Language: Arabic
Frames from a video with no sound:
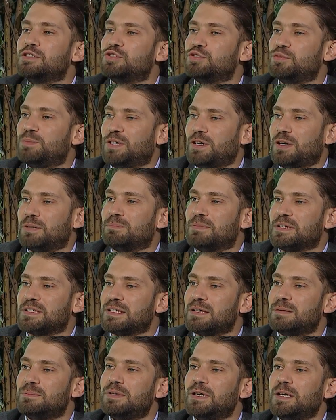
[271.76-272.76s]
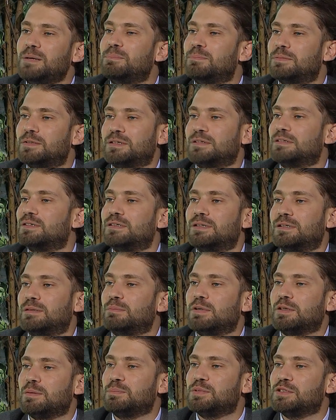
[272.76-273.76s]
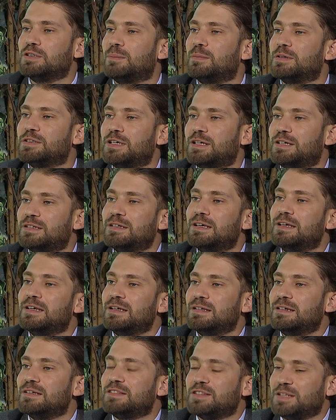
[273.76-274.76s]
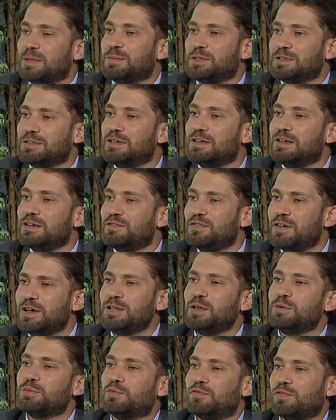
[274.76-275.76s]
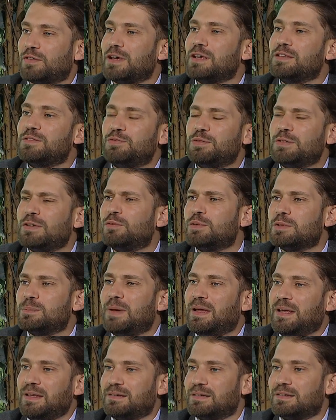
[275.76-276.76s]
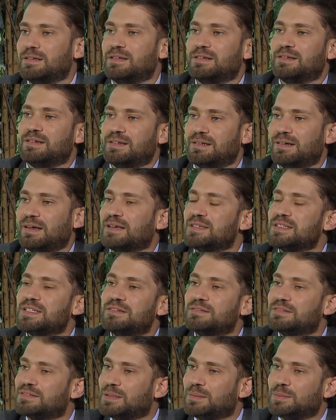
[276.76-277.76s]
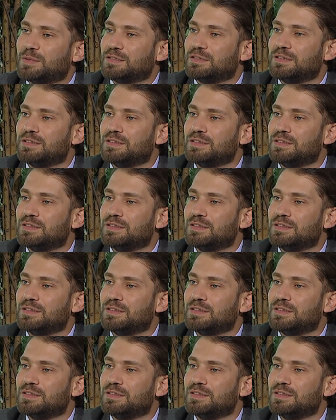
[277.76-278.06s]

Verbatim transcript: شو بيحب مثلا بيحب آه، برمضان التمر فانا وفايت فوت معي آه، عصير التمر